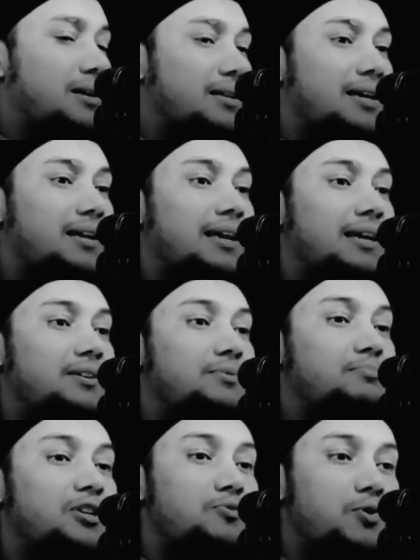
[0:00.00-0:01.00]
আমাদের এই যে
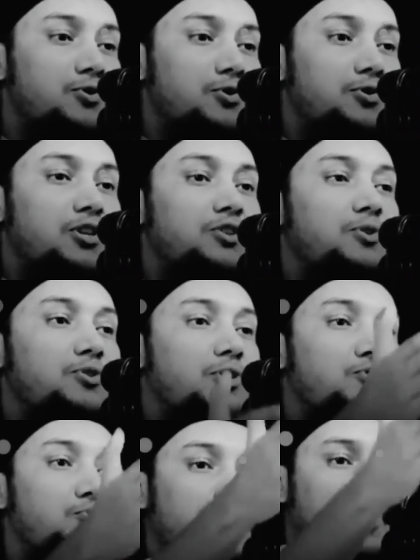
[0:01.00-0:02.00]
বিশ বছর তিরিশ
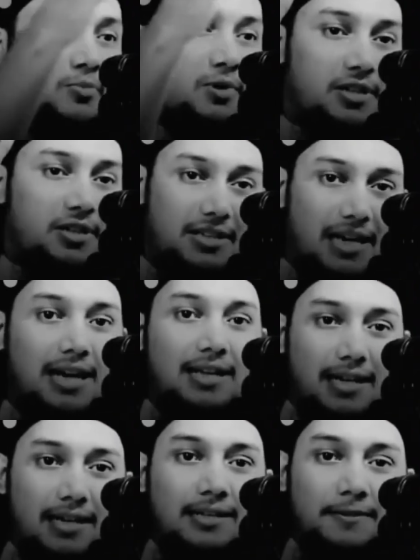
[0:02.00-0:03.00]
বছরের যুব সমাজের দিকে
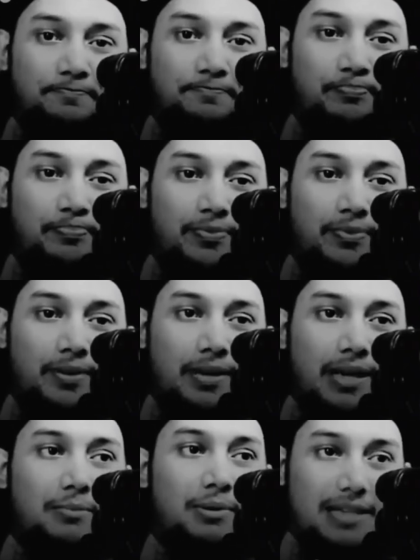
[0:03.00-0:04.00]
তাকায় দেখেন
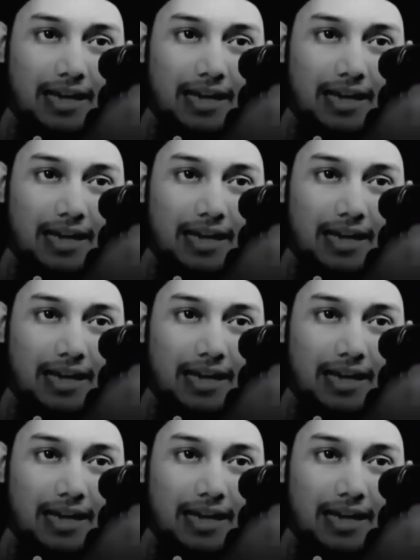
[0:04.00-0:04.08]
একবার